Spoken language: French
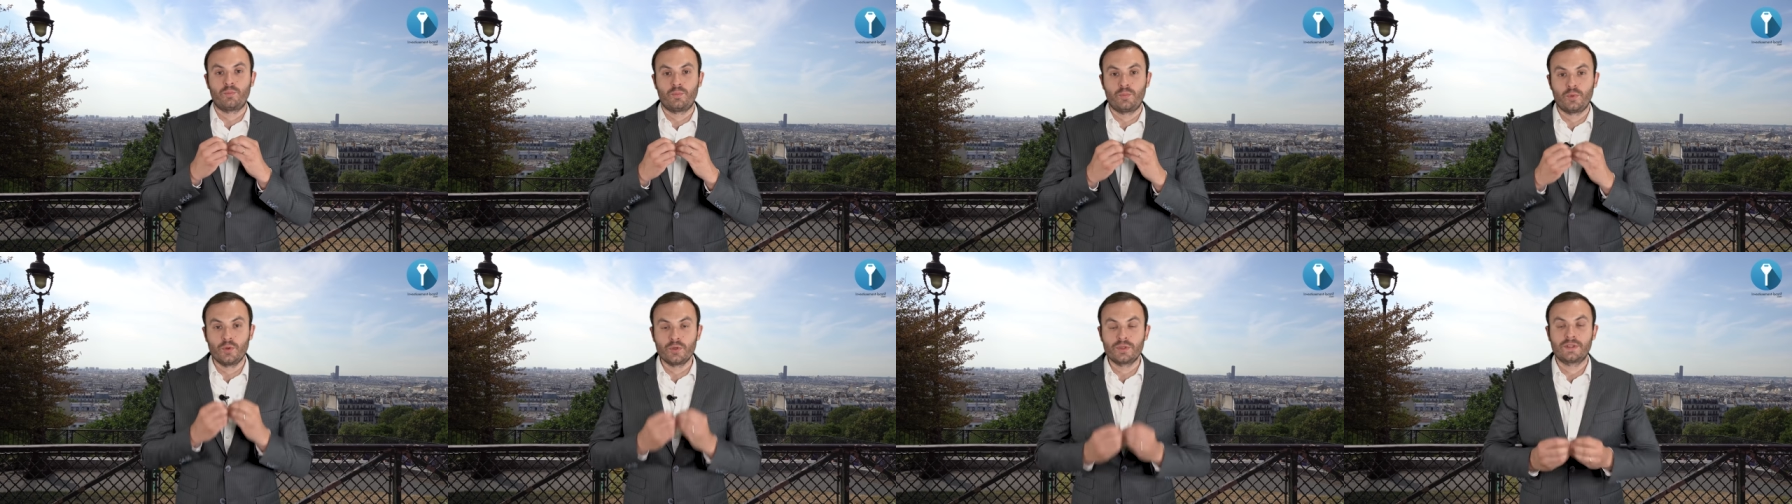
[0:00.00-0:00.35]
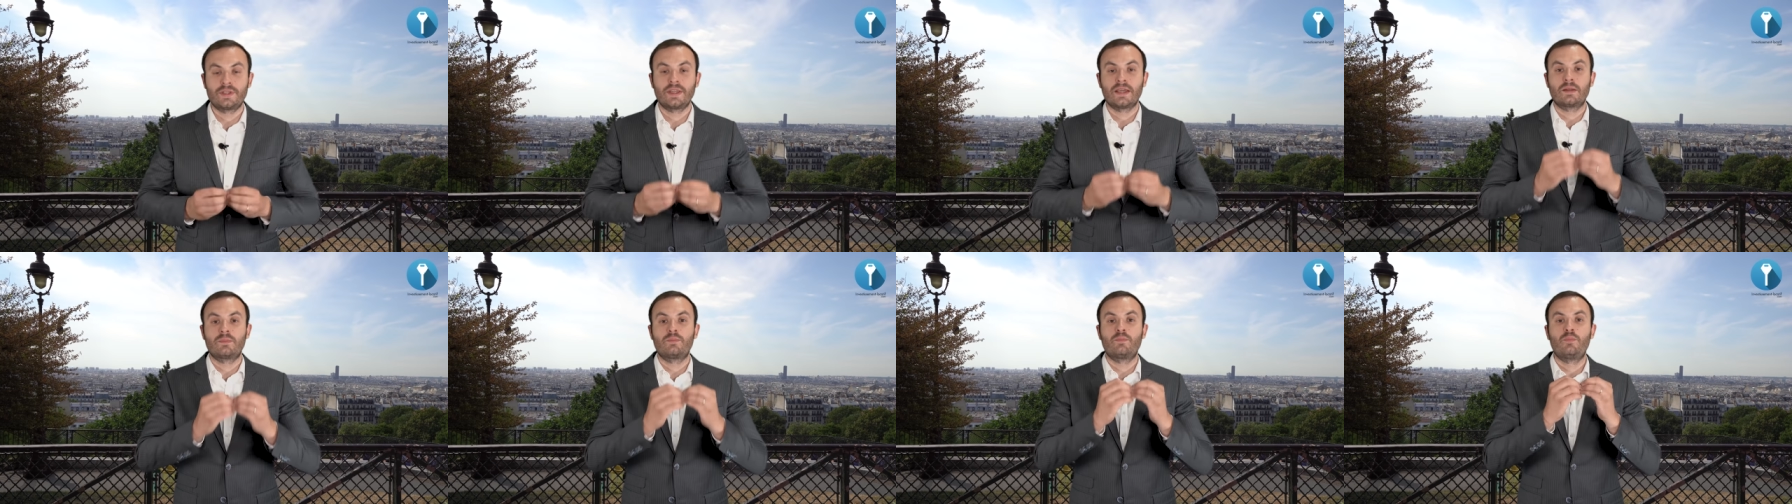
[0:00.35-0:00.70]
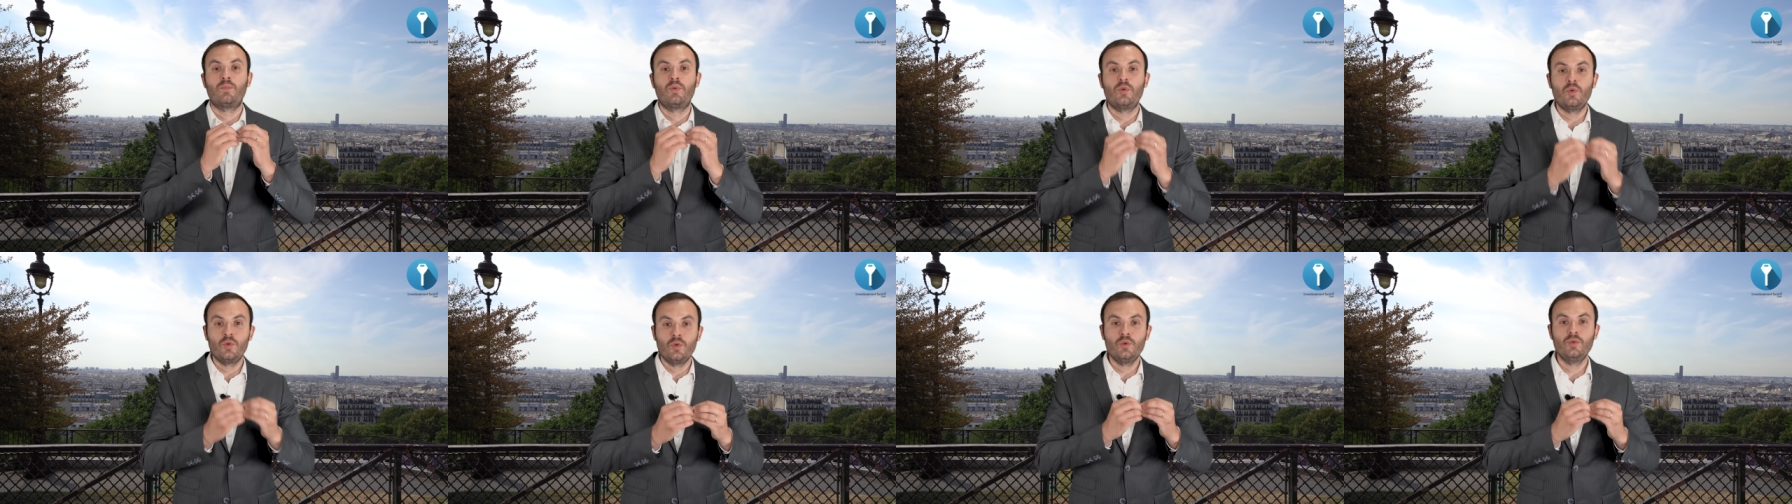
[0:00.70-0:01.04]
peut-être
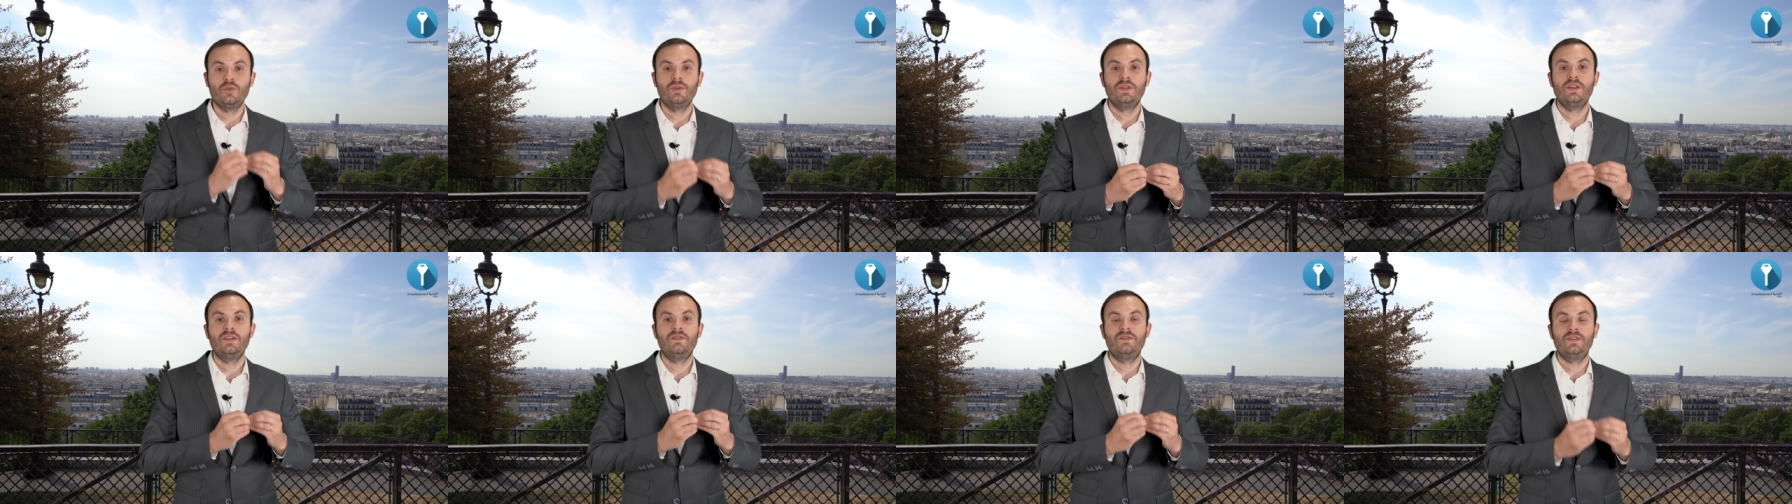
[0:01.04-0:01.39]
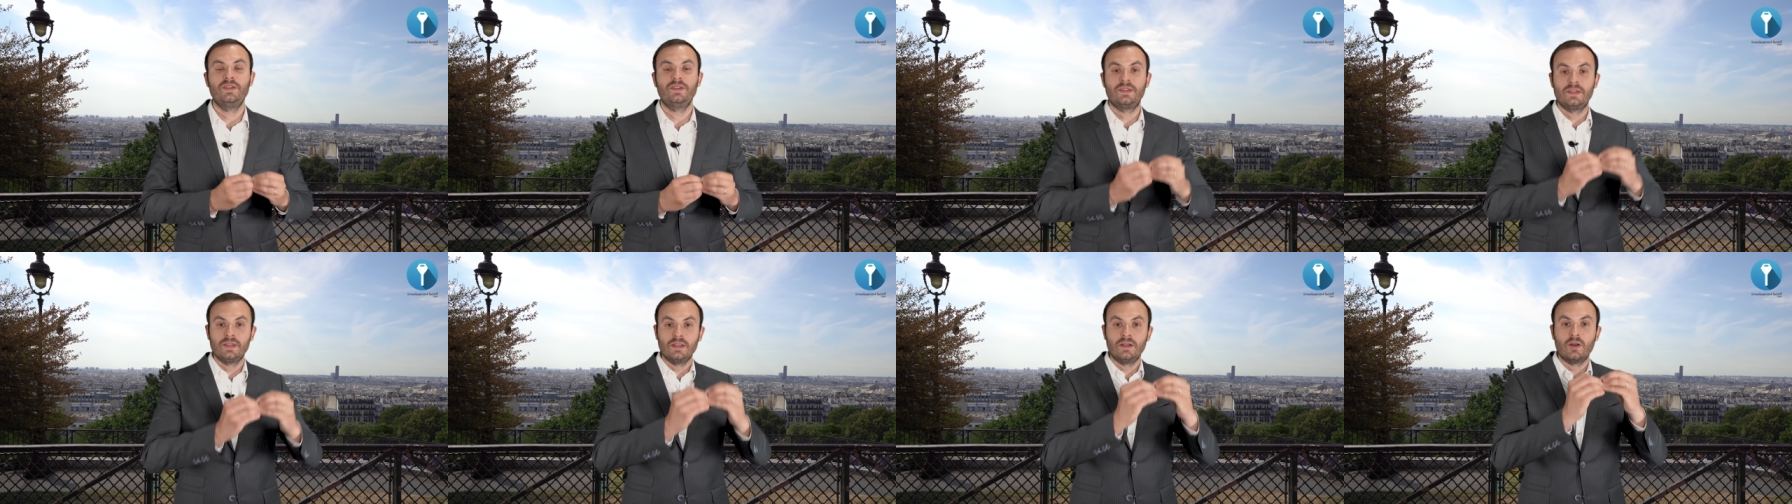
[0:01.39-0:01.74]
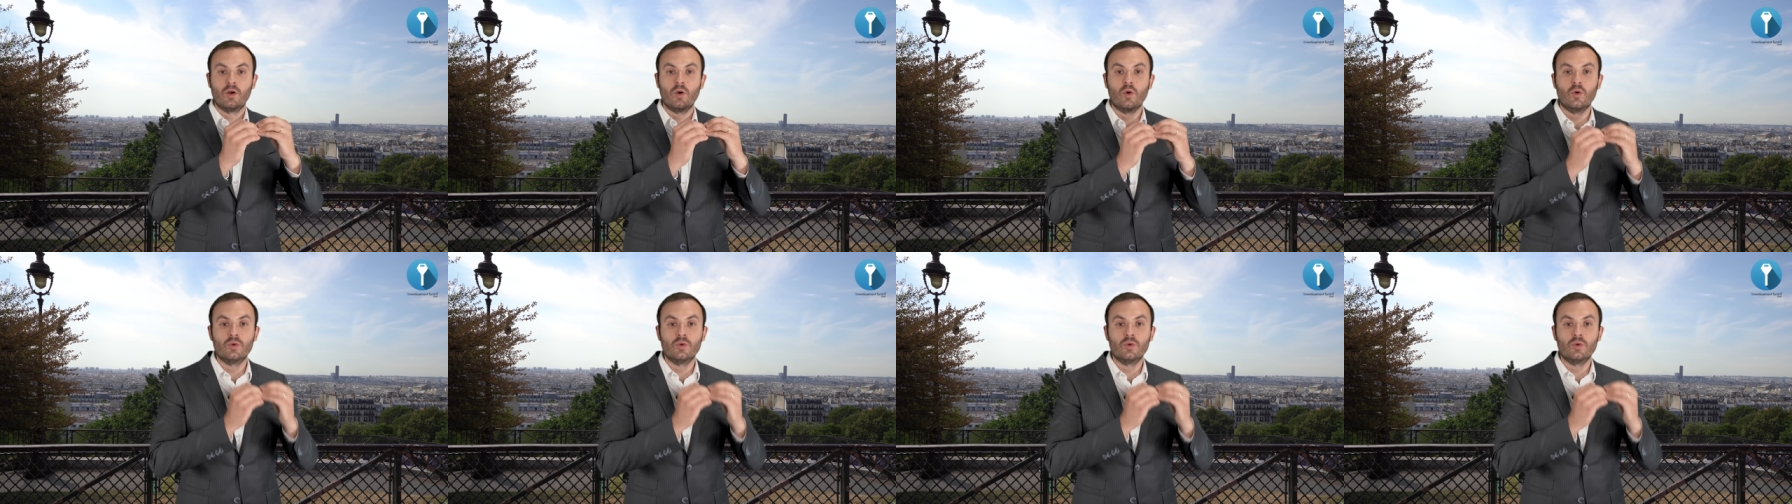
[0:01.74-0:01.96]
plus difficile